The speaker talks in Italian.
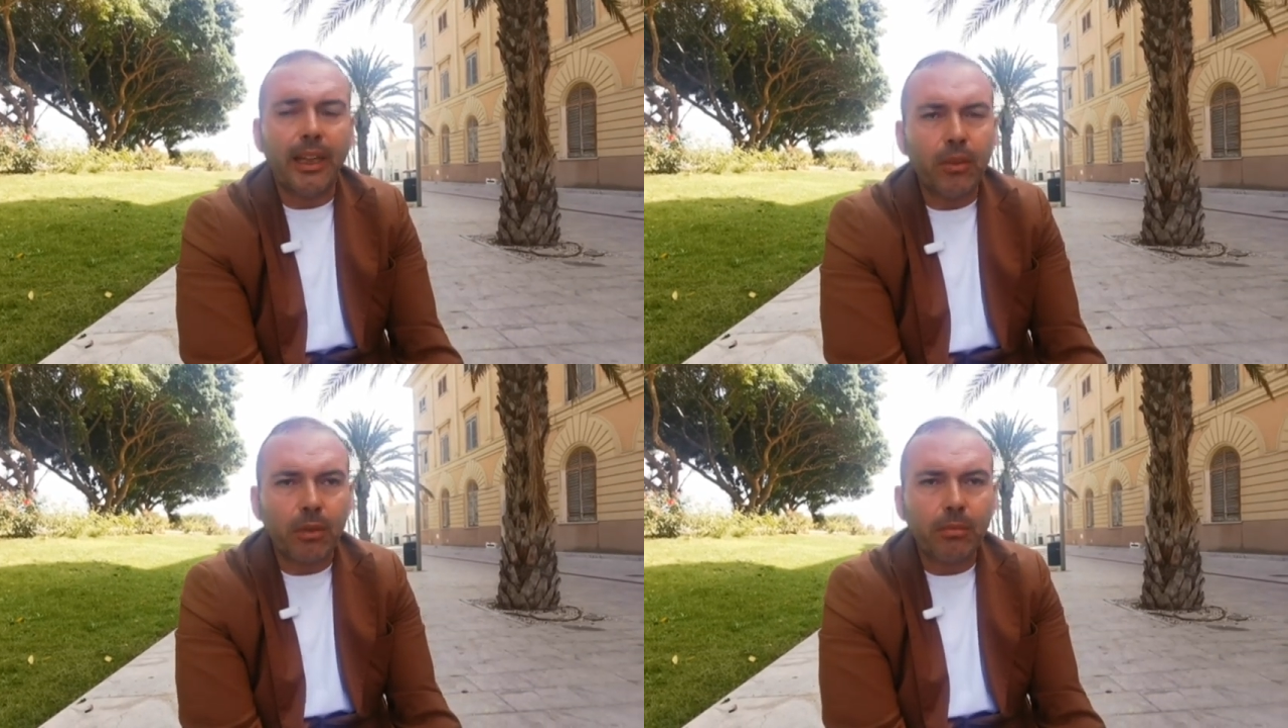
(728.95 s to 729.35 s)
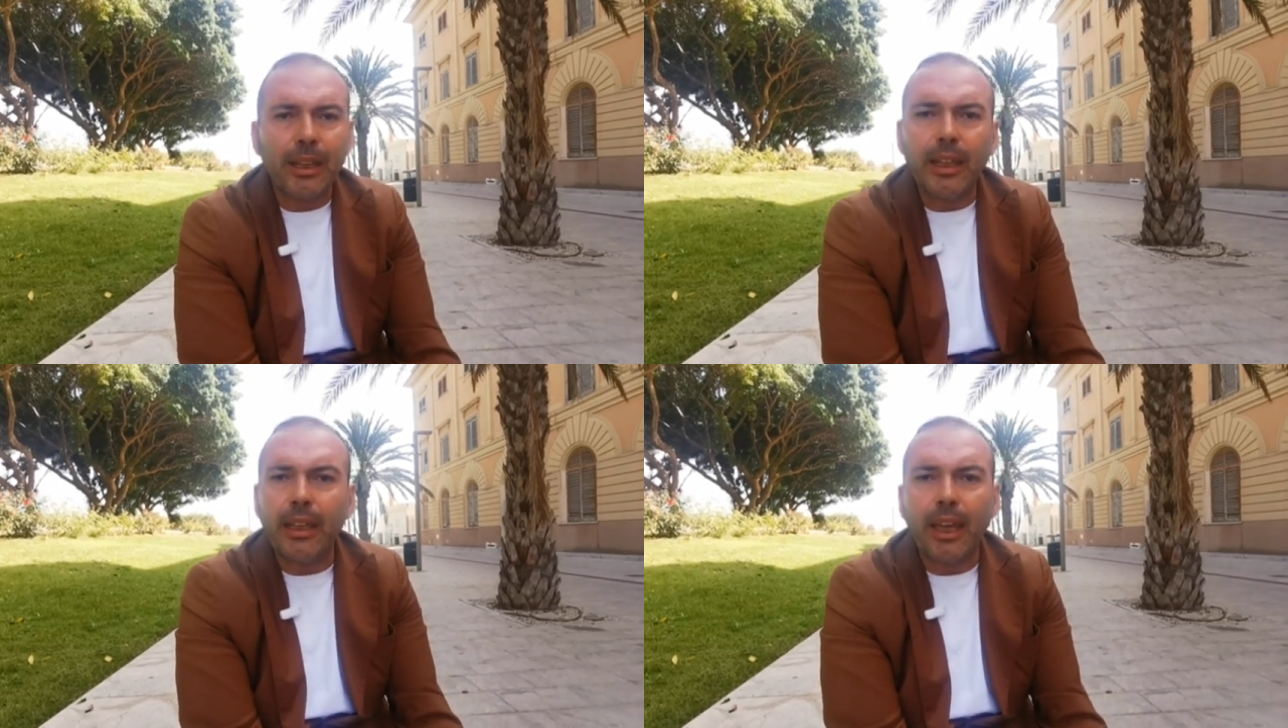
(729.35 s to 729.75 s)
è
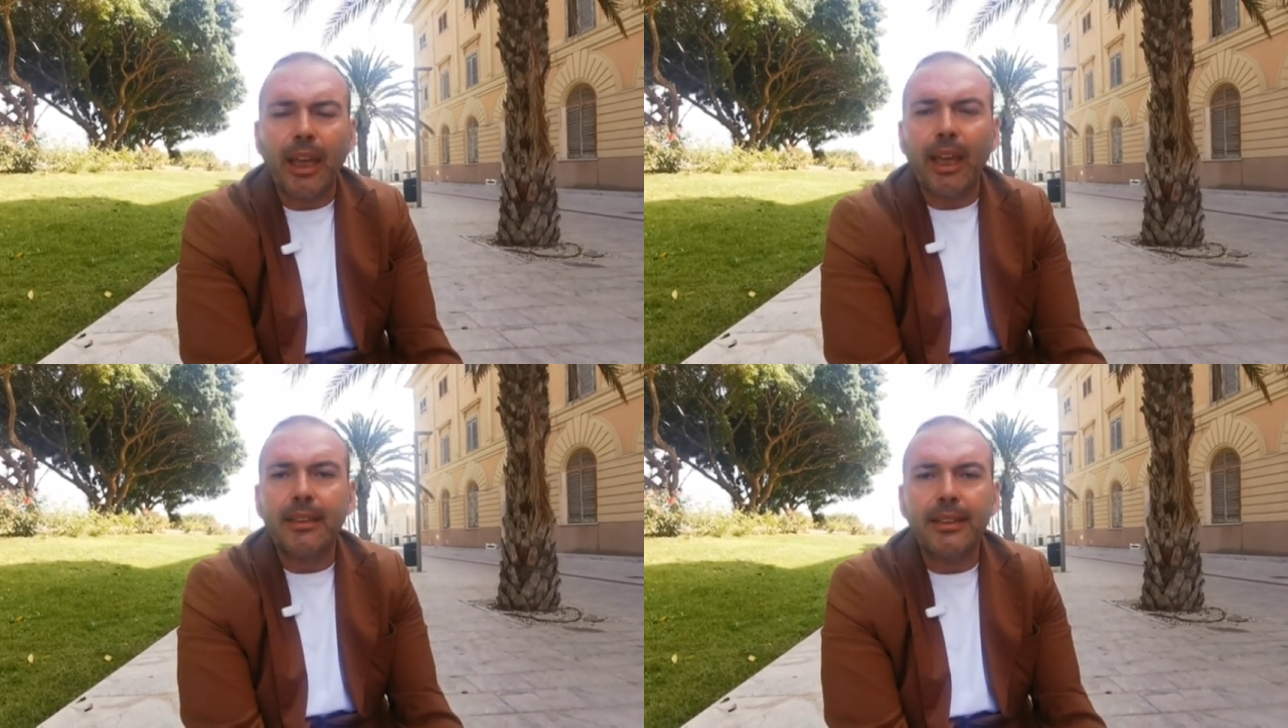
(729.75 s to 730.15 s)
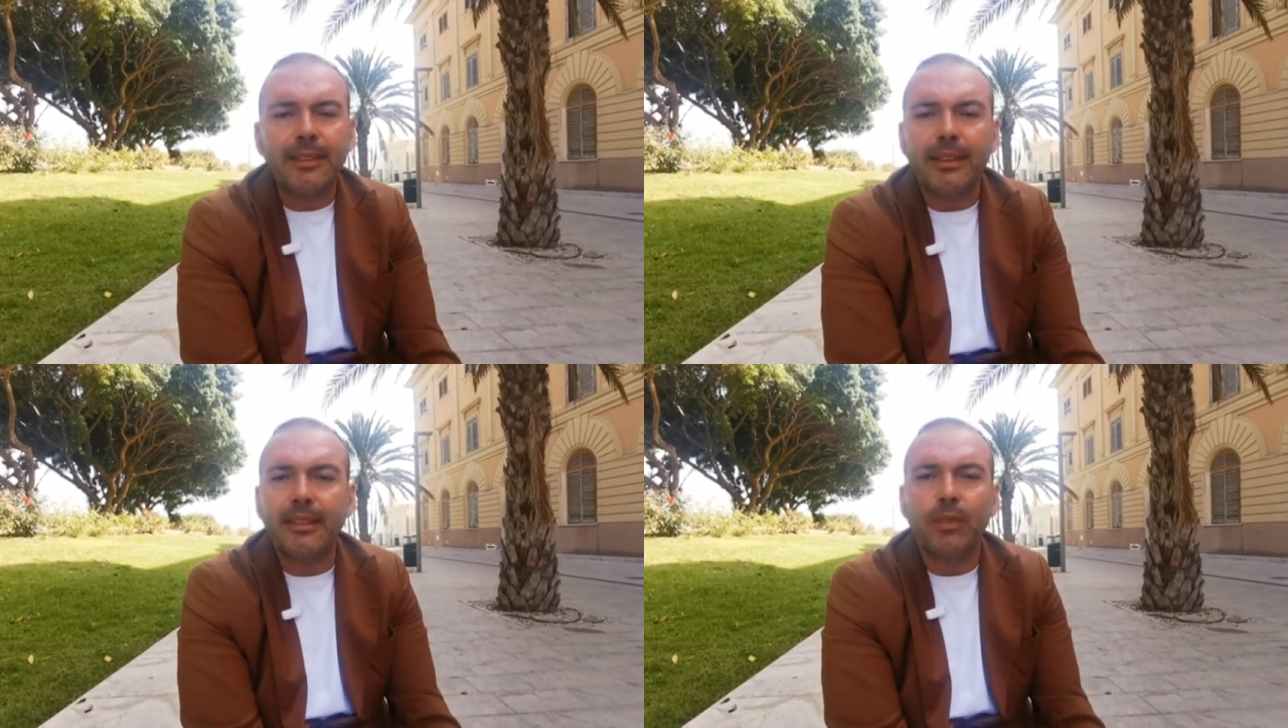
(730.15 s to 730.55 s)
normale che a
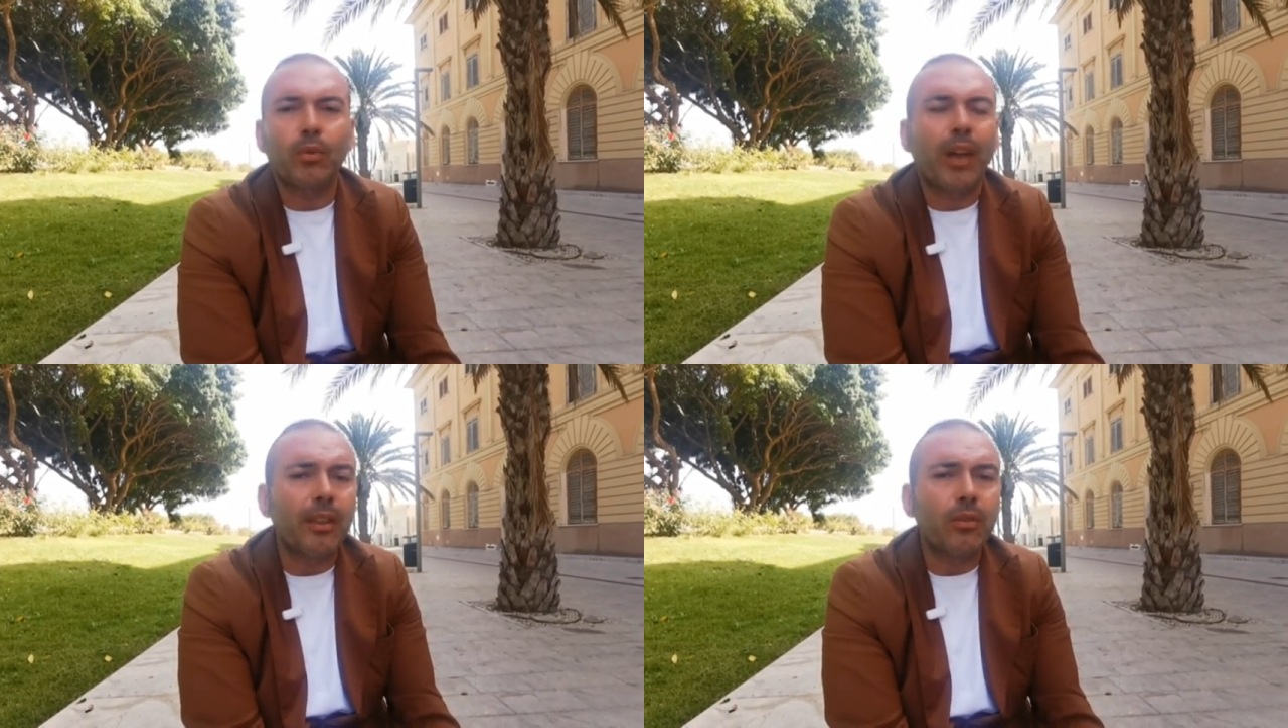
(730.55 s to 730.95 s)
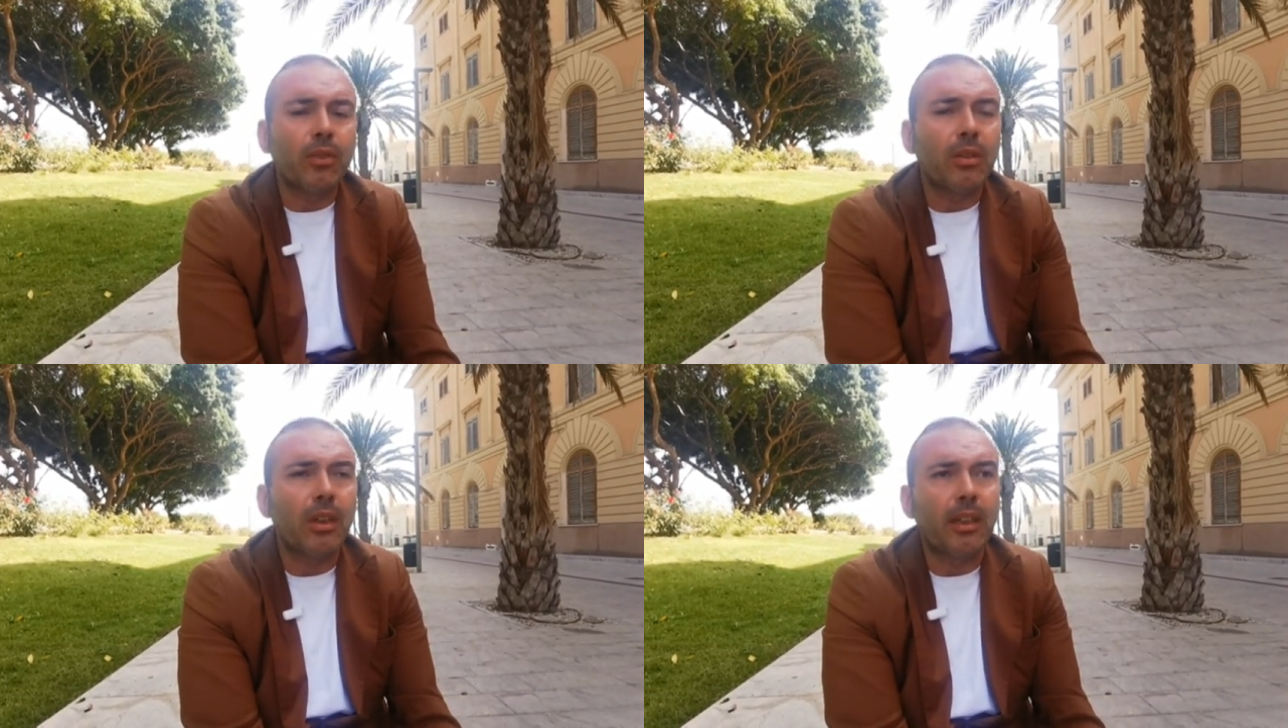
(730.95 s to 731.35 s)
distanza di un
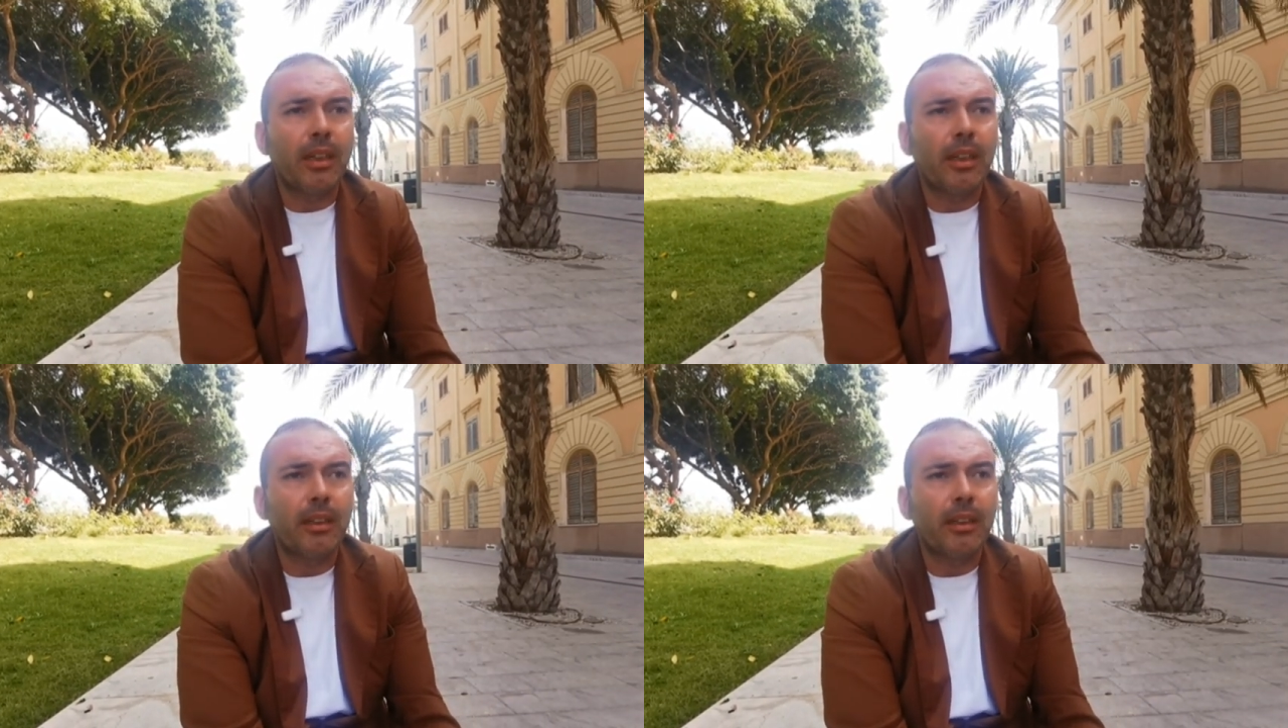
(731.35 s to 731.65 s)
anno eh,